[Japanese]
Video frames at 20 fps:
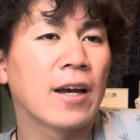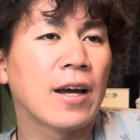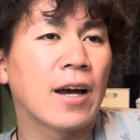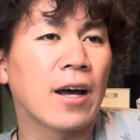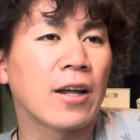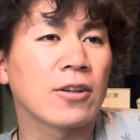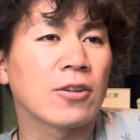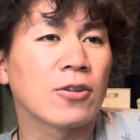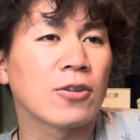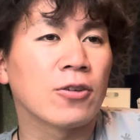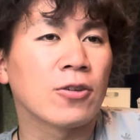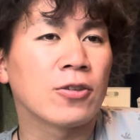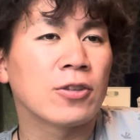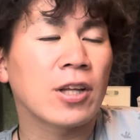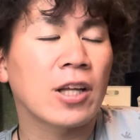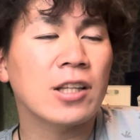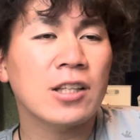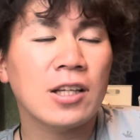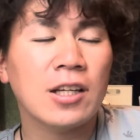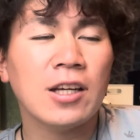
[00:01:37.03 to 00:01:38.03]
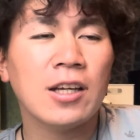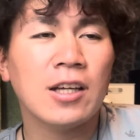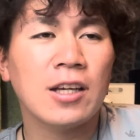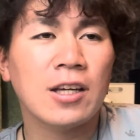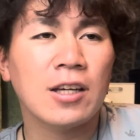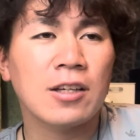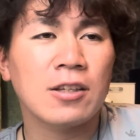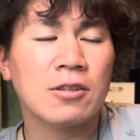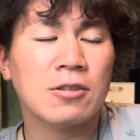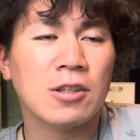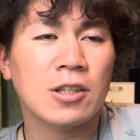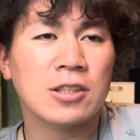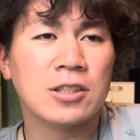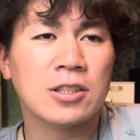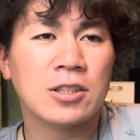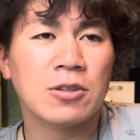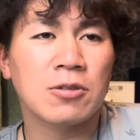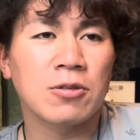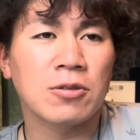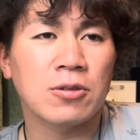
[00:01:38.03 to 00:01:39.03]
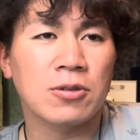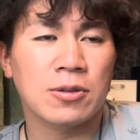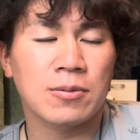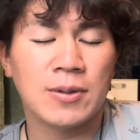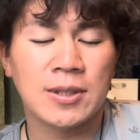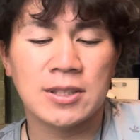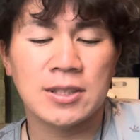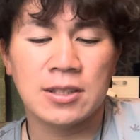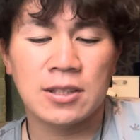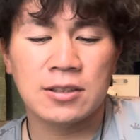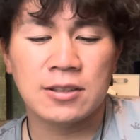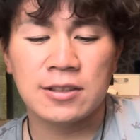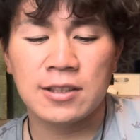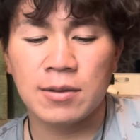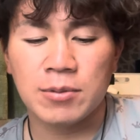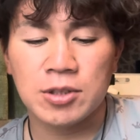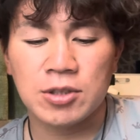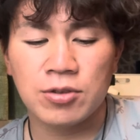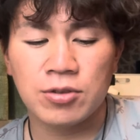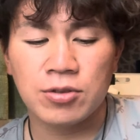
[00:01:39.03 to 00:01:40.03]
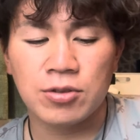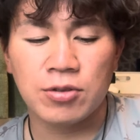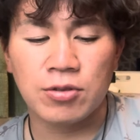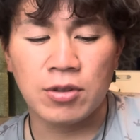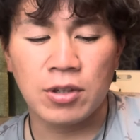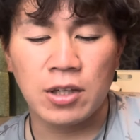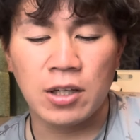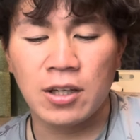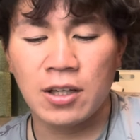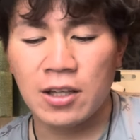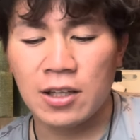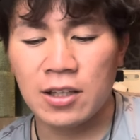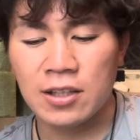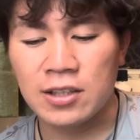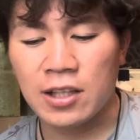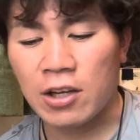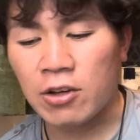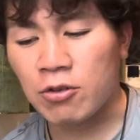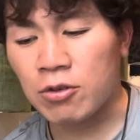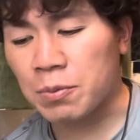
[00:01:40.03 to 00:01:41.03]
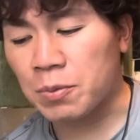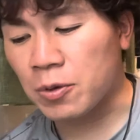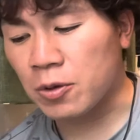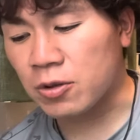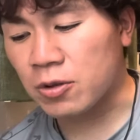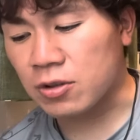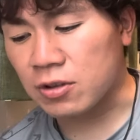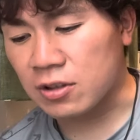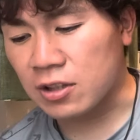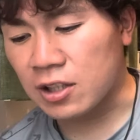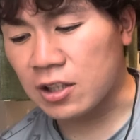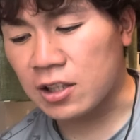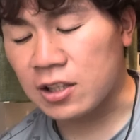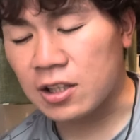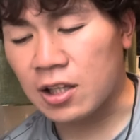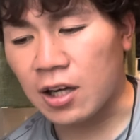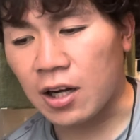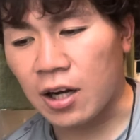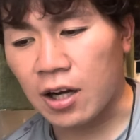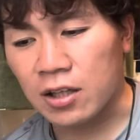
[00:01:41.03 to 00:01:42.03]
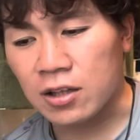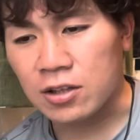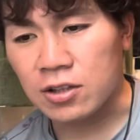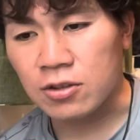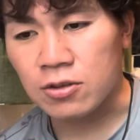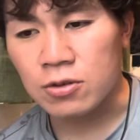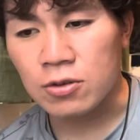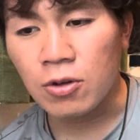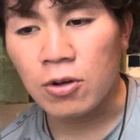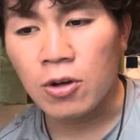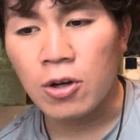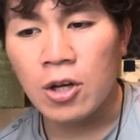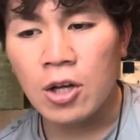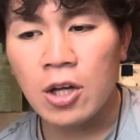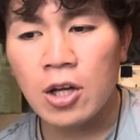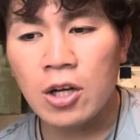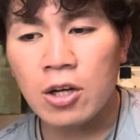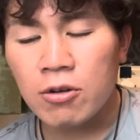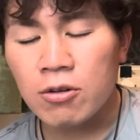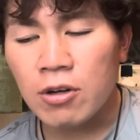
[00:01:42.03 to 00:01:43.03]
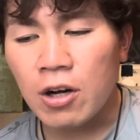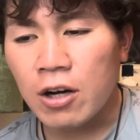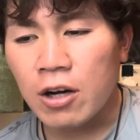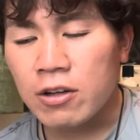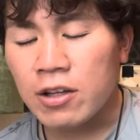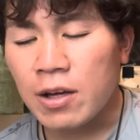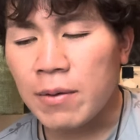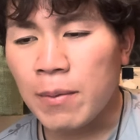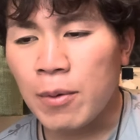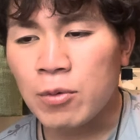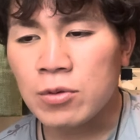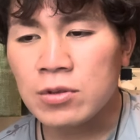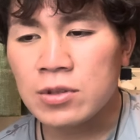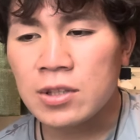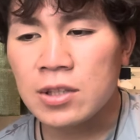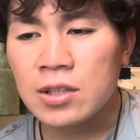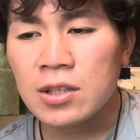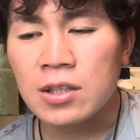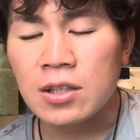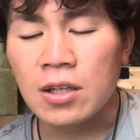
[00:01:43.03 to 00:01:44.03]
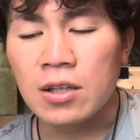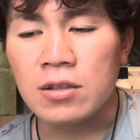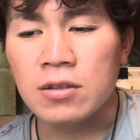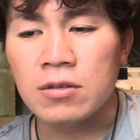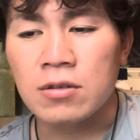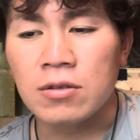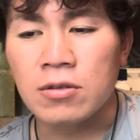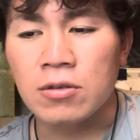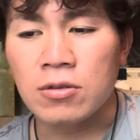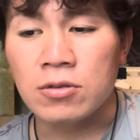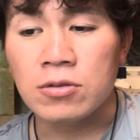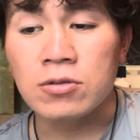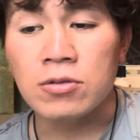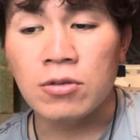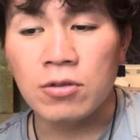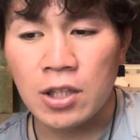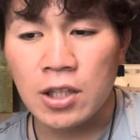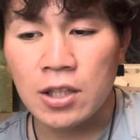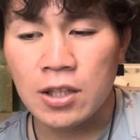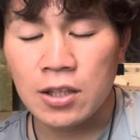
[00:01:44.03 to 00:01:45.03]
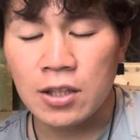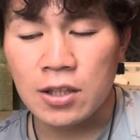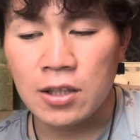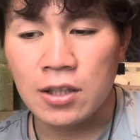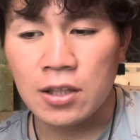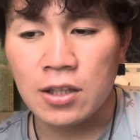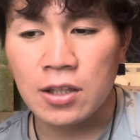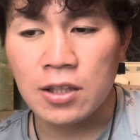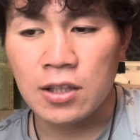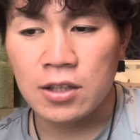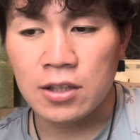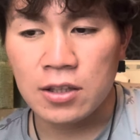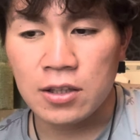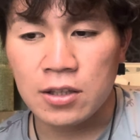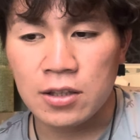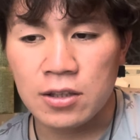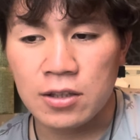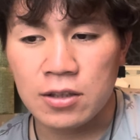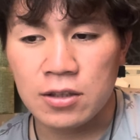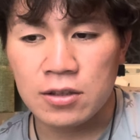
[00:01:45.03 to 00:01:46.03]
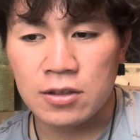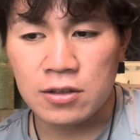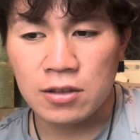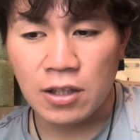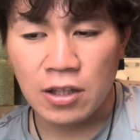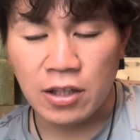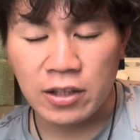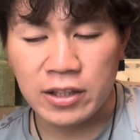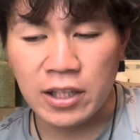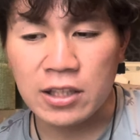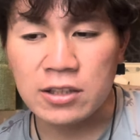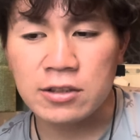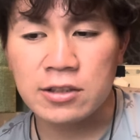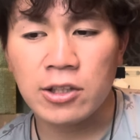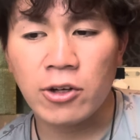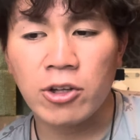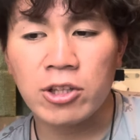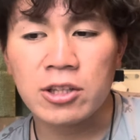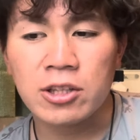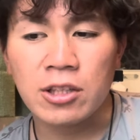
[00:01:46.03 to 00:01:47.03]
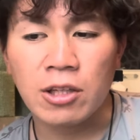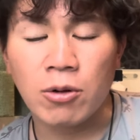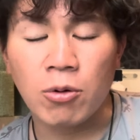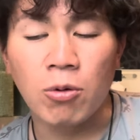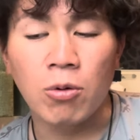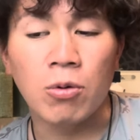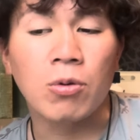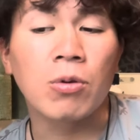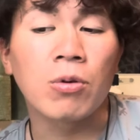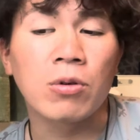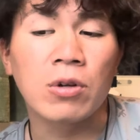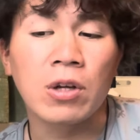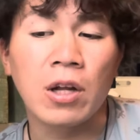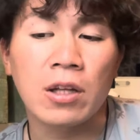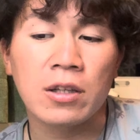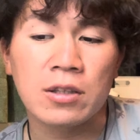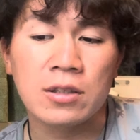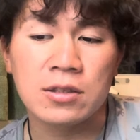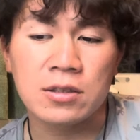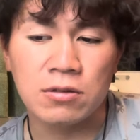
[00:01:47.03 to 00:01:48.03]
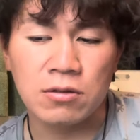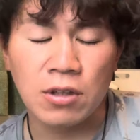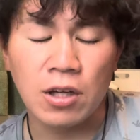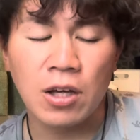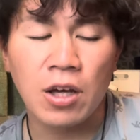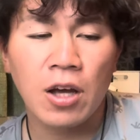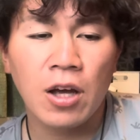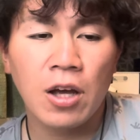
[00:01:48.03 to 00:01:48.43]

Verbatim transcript: あの、なんでね、えー、倉敷高校とまずね、津山商業がね、えー、最後にポロッと出てきたんかっていうと、これはあの、山本関監督のね、えー、なんか携わった高校なんですよね。